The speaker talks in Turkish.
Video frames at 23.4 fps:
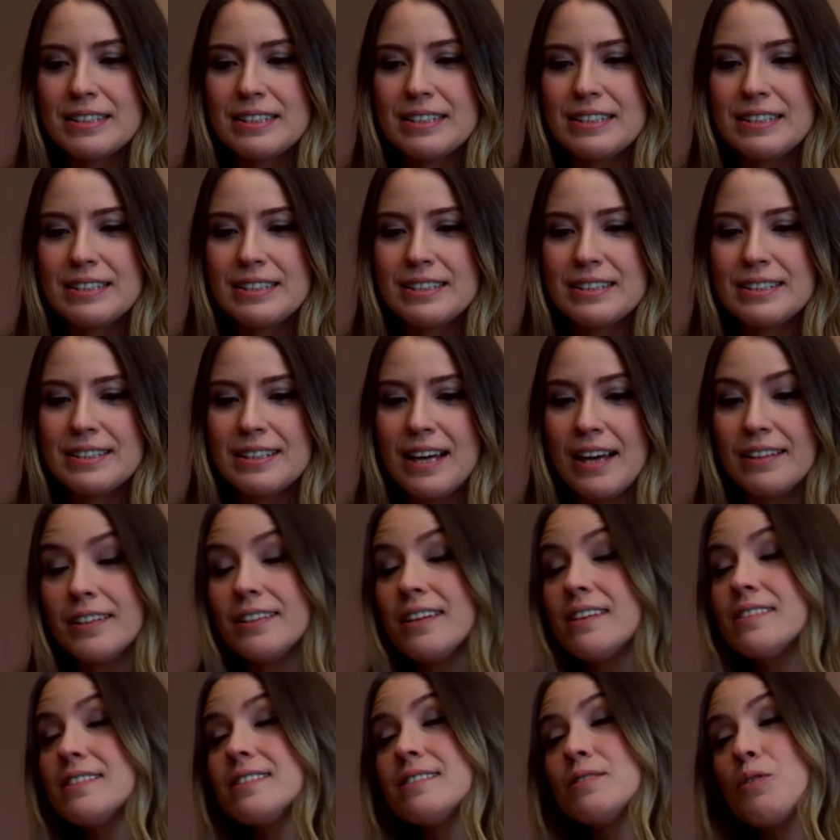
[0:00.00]
e,
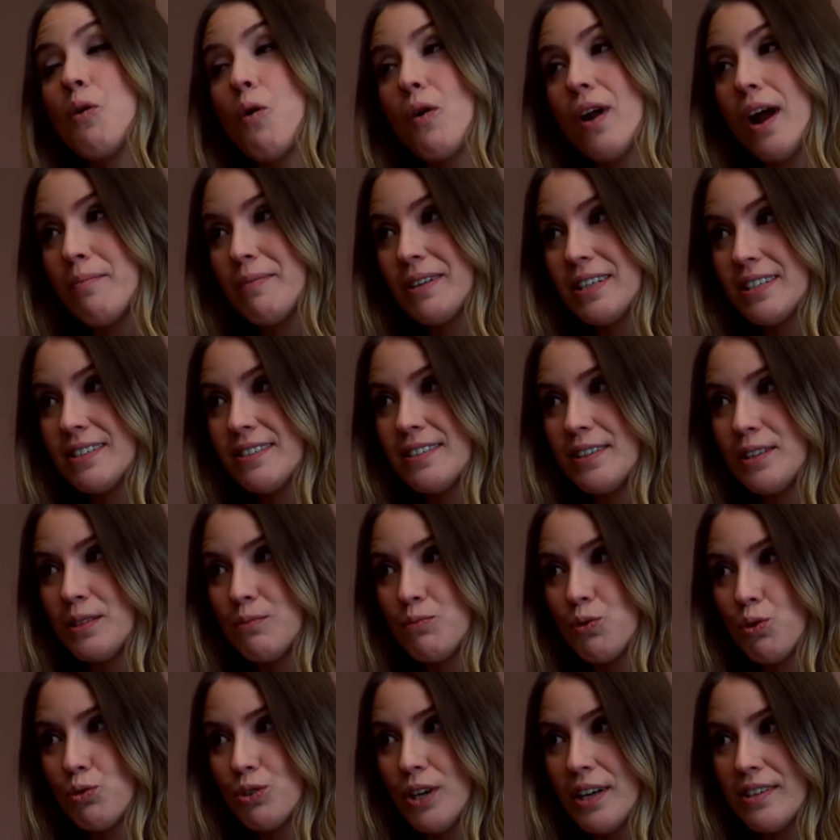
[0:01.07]
senden asıl öğrenmek istediğim
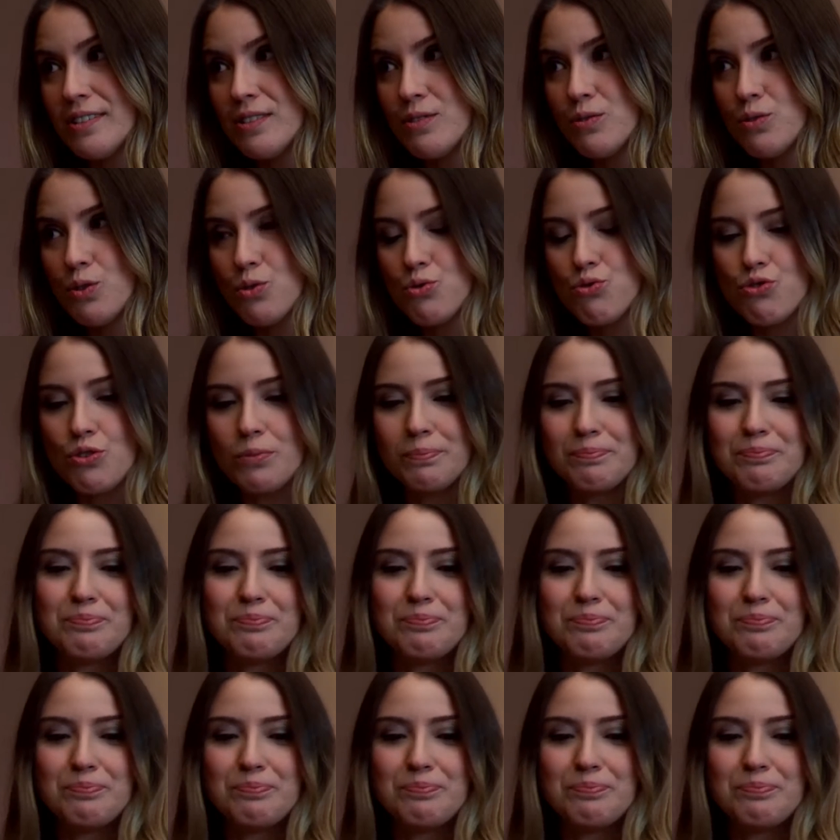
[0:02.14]
konu aslında şu.